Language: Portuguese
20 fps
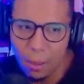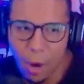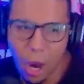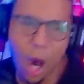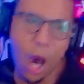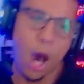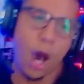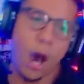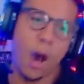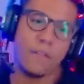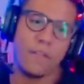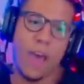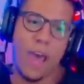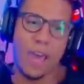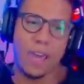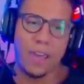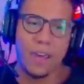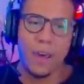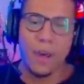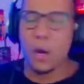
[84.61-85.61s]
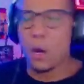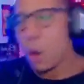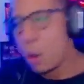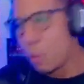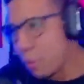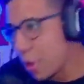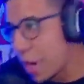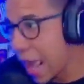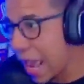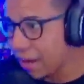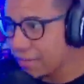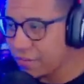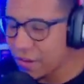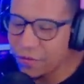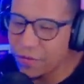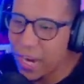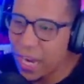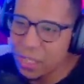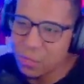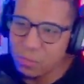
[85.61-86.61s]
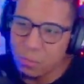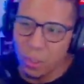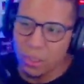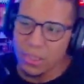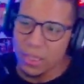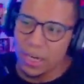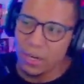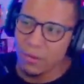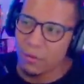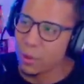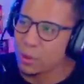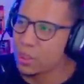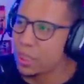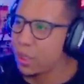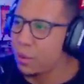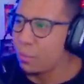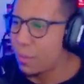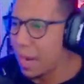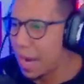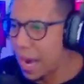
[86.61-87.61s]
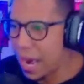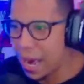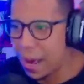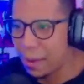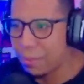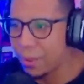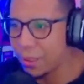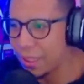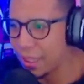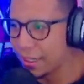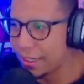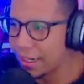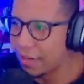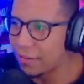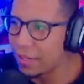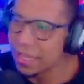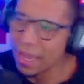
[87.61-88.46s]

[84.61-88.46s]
Ô, oh, velho! O moleque vai ficar espotando você no mapa, tá ligado?